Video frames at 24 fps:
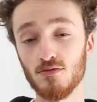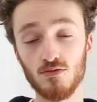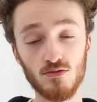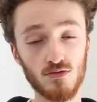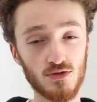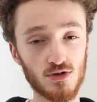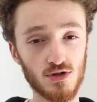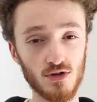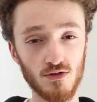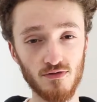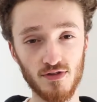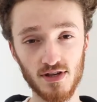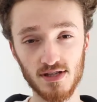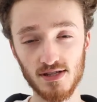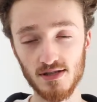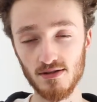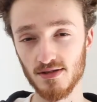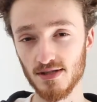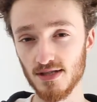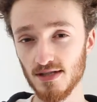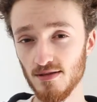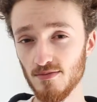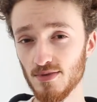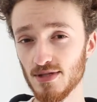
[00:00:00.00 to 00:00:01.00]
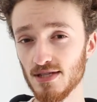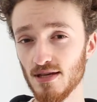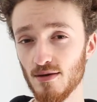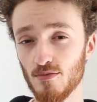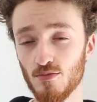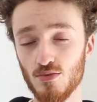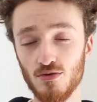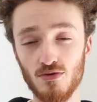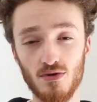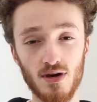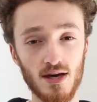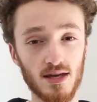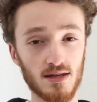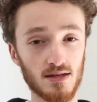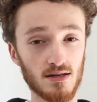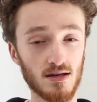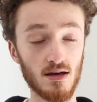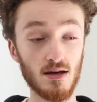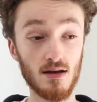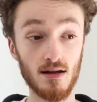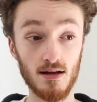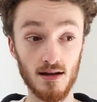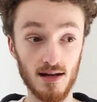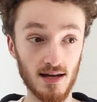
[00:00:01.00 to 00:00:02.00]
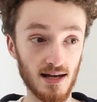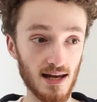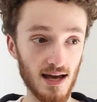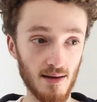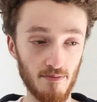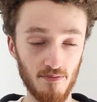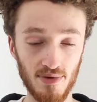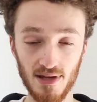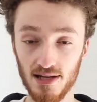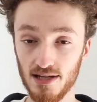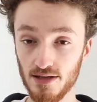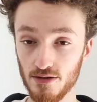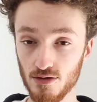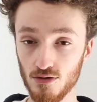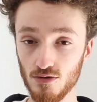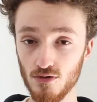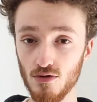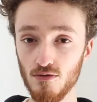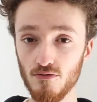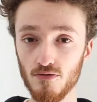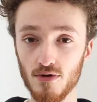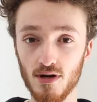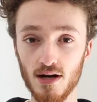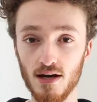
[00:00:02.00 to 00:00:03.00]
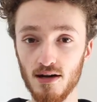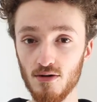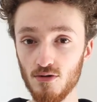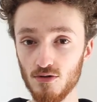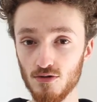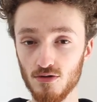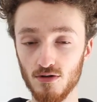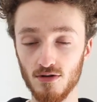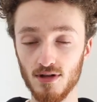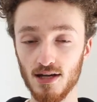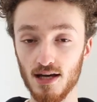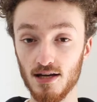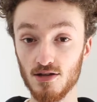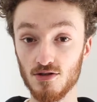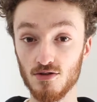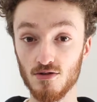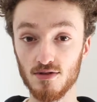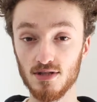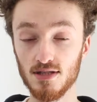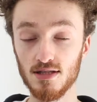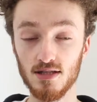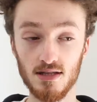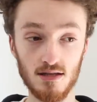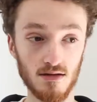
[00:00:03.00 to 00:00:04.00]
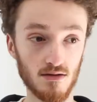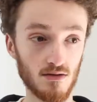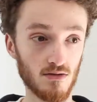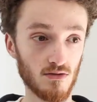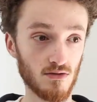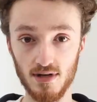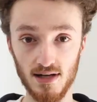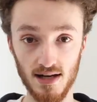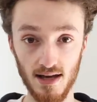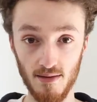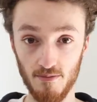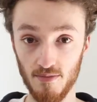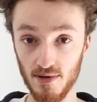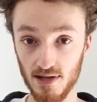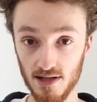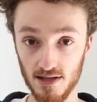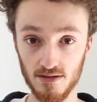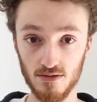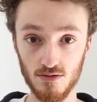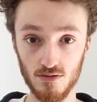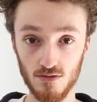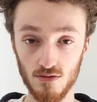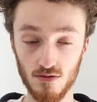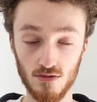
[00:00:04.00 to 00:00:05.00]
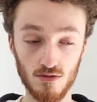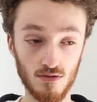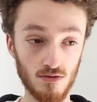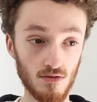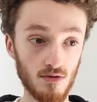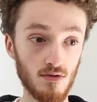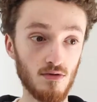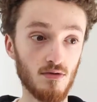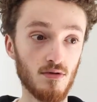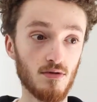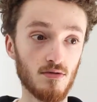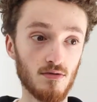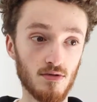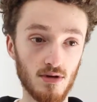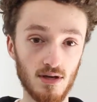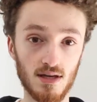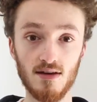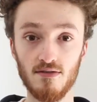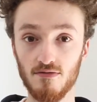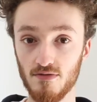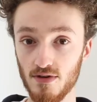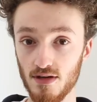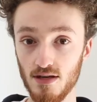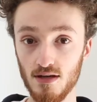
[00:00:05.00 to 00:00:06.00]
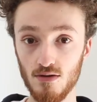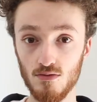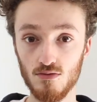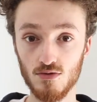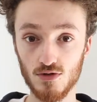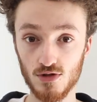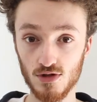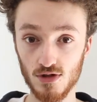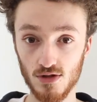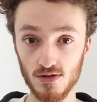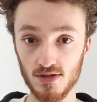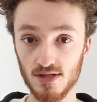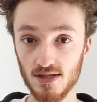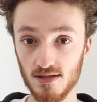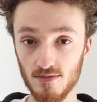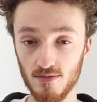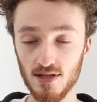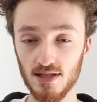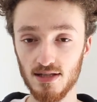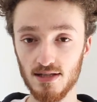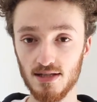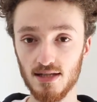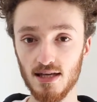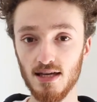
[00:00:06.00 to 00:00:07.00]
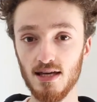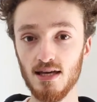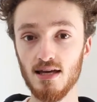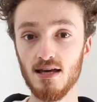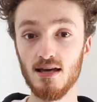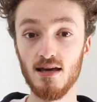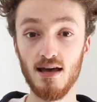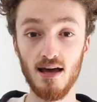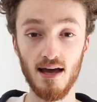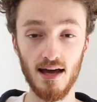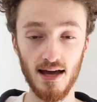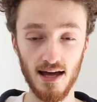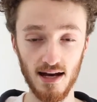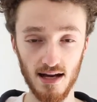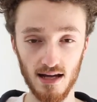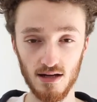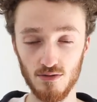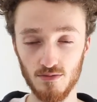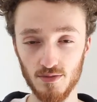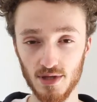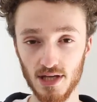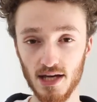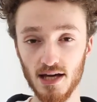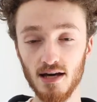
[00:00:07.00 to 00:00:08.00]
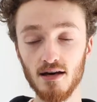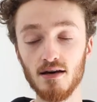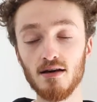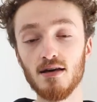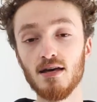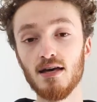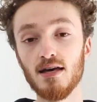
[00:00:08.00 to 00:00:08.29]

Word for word: Une surface sensible, ça peut être la pellicule, voilà, autant argentique, la pellicule euh, et avait une sensibilité à la lumière.